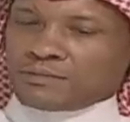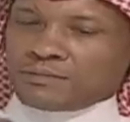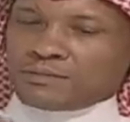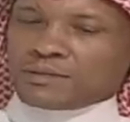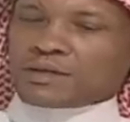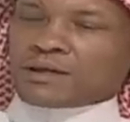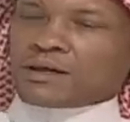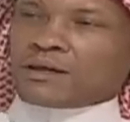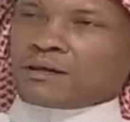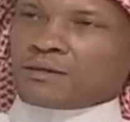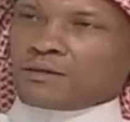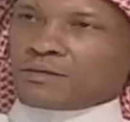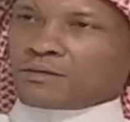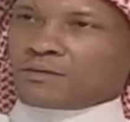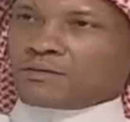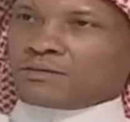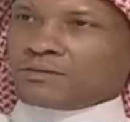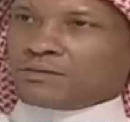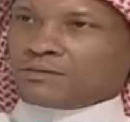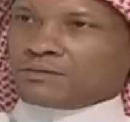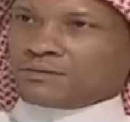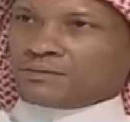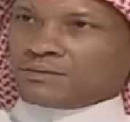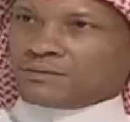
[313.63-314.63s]
بتألقه
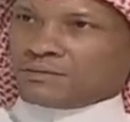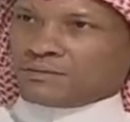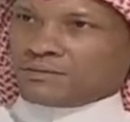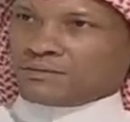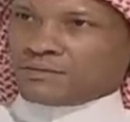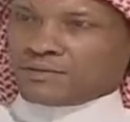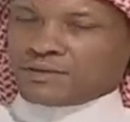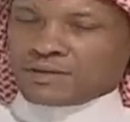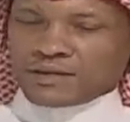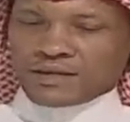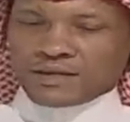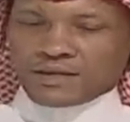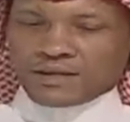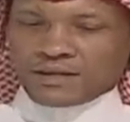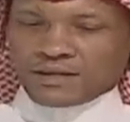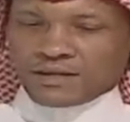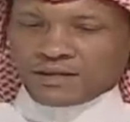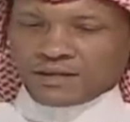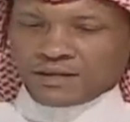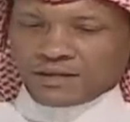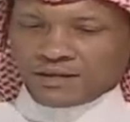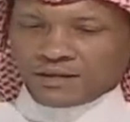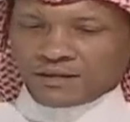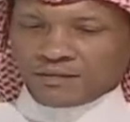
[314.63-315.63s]
في ذيك
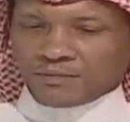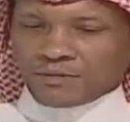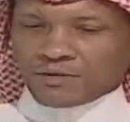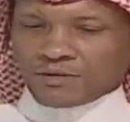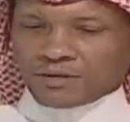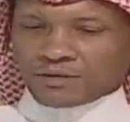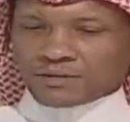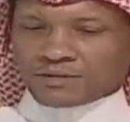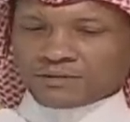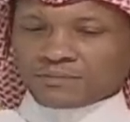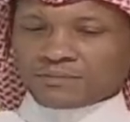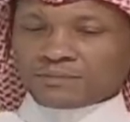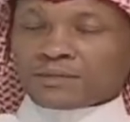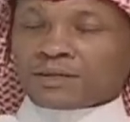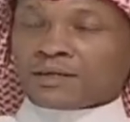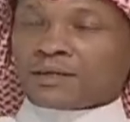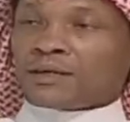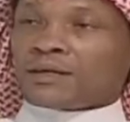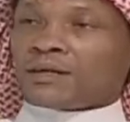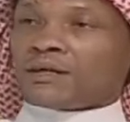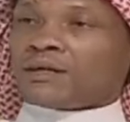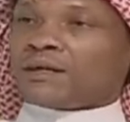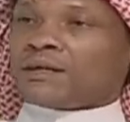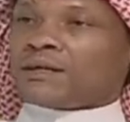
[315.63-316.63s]
المواسم
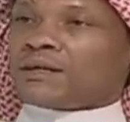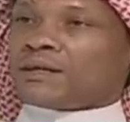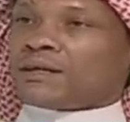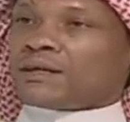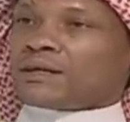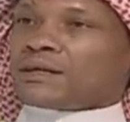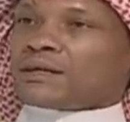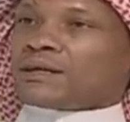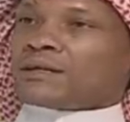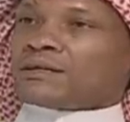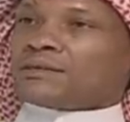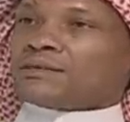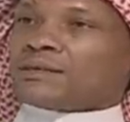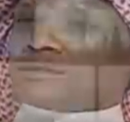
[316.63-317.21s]
آه،